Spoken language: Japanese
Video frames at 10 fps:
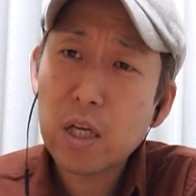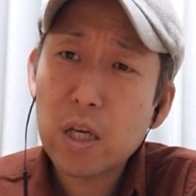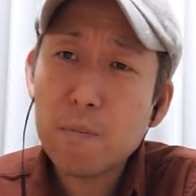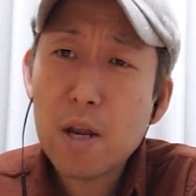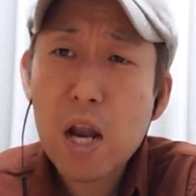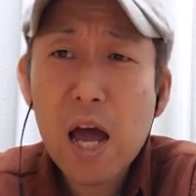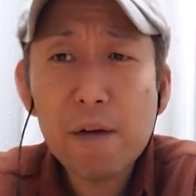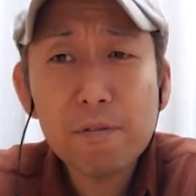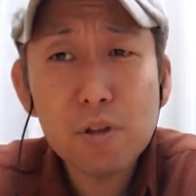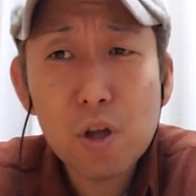君
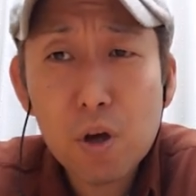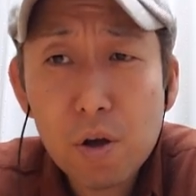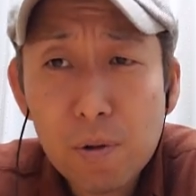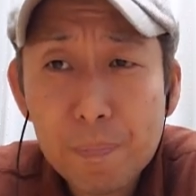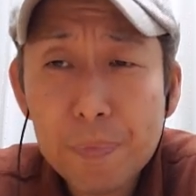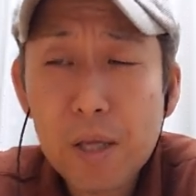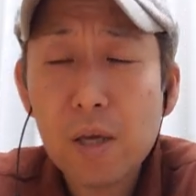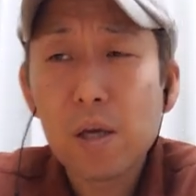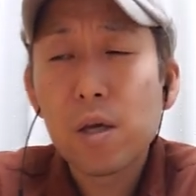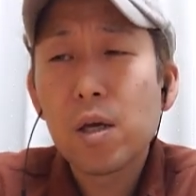ラブソン
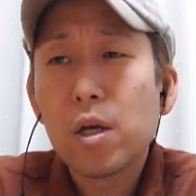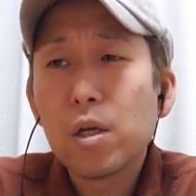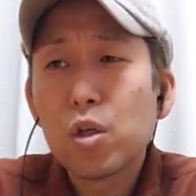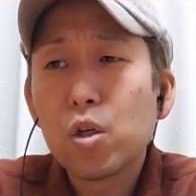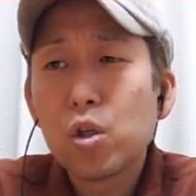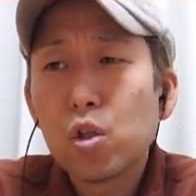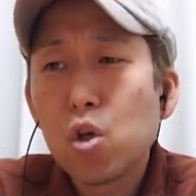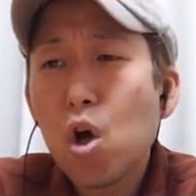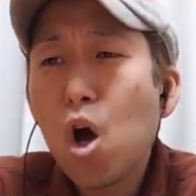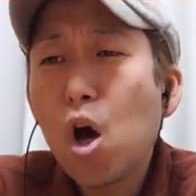
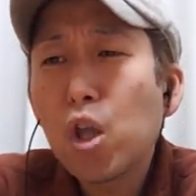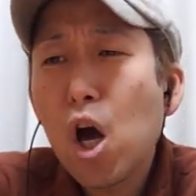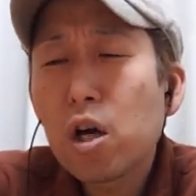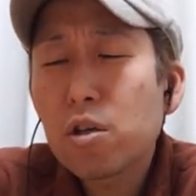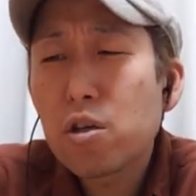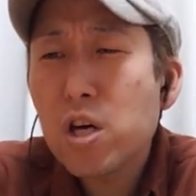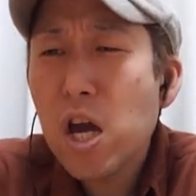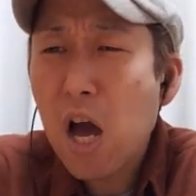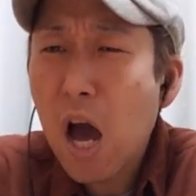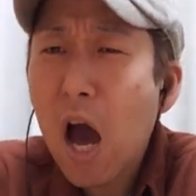届く
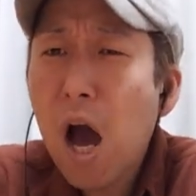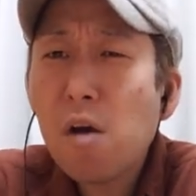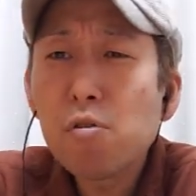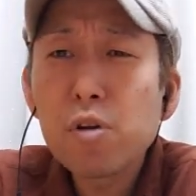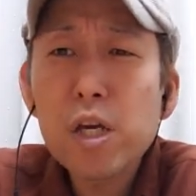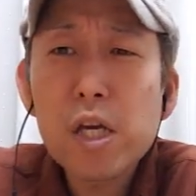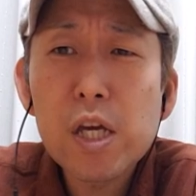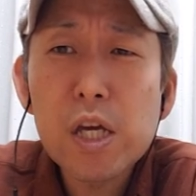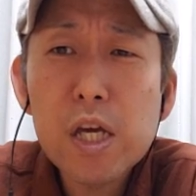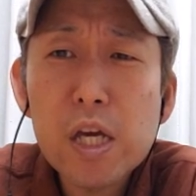よう
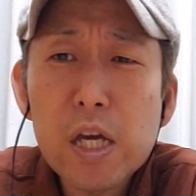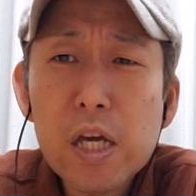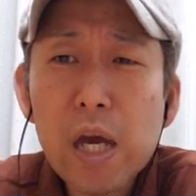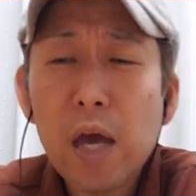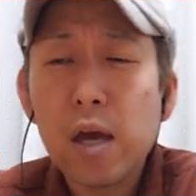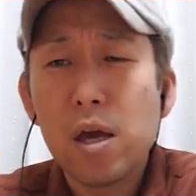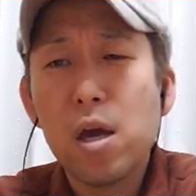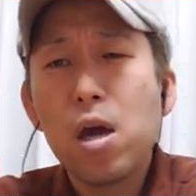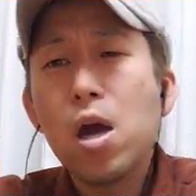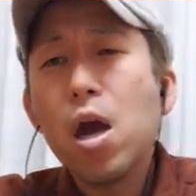に、え
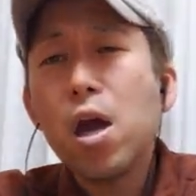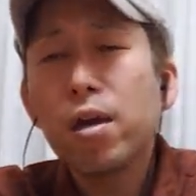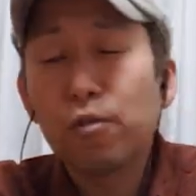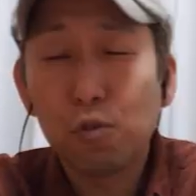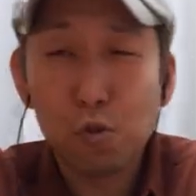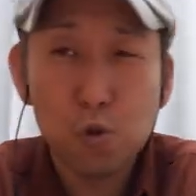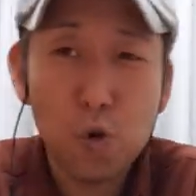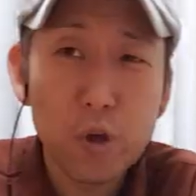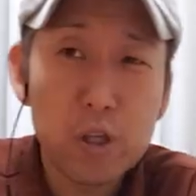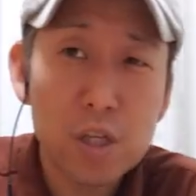ー、す
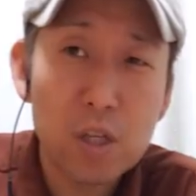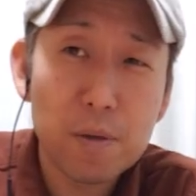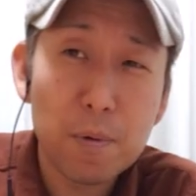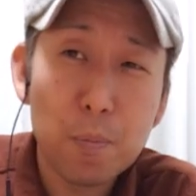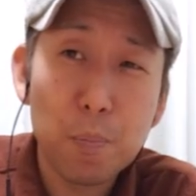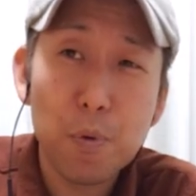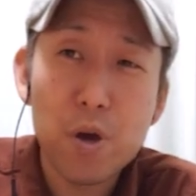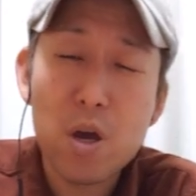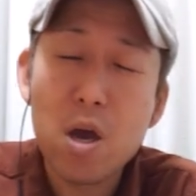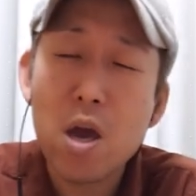ごい色っぽ
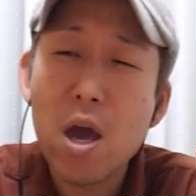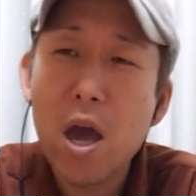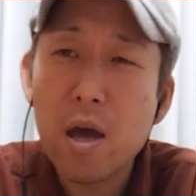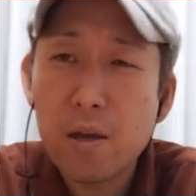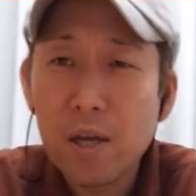い、え